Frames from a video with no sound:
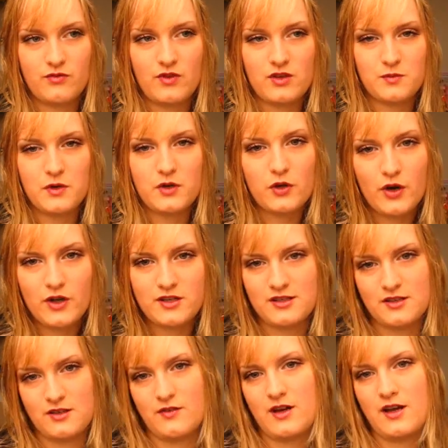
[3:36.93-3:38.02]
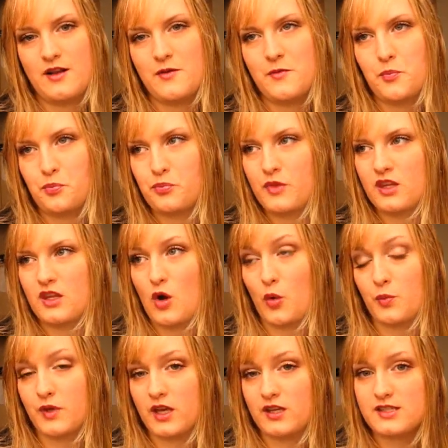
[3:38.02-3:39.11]
was bedeutet, weil
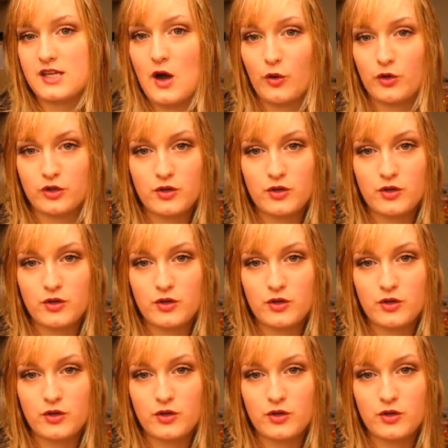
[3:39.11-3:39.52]
darum ging es ja auch.